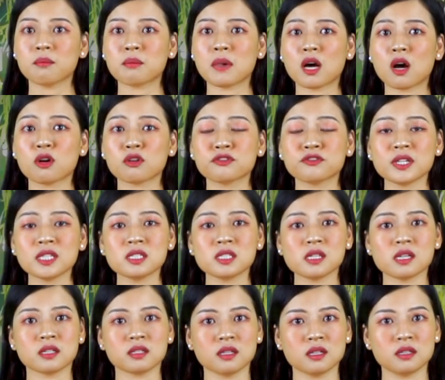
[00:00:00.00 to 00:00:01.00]
mà còn phát
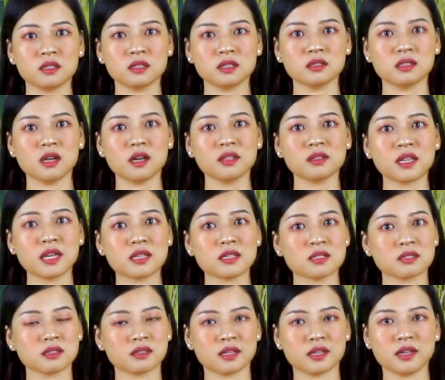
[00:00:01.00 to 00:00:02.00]
triển hơn nữa thành
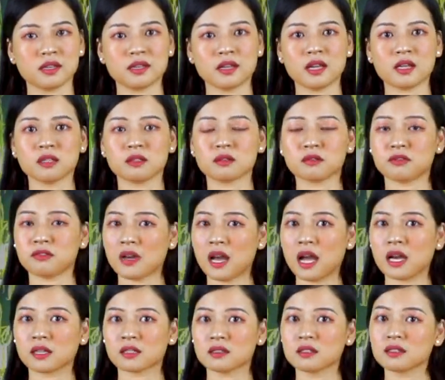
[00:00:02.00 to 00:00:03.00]
sự kiên định
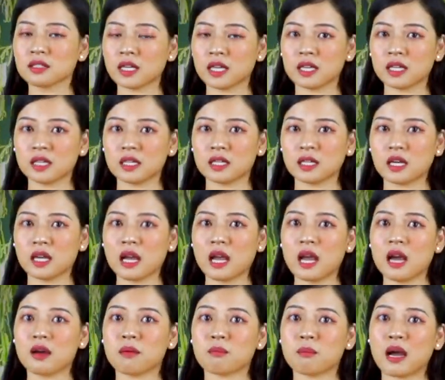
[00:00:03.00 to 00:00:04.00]
và cương nghị,
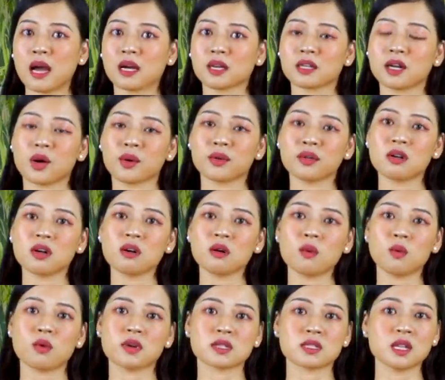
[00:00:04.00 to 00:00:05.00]
mang non
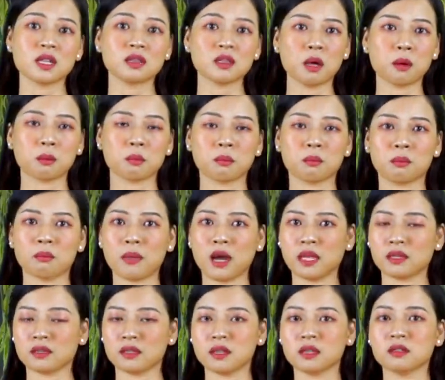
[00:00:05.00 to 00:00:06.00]
nước của dân tộc mà
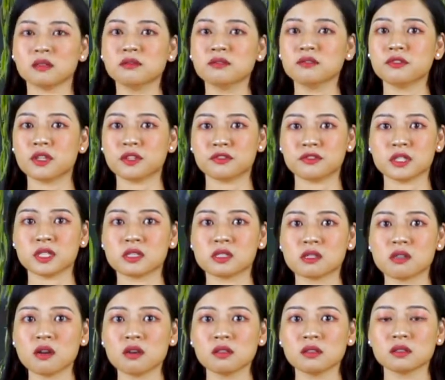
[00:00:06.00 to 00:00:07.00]
tiến về phía
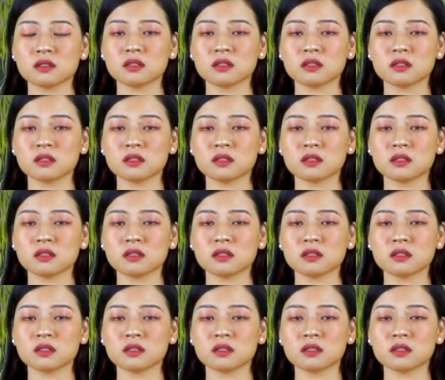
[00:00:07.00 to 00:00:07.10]
trước.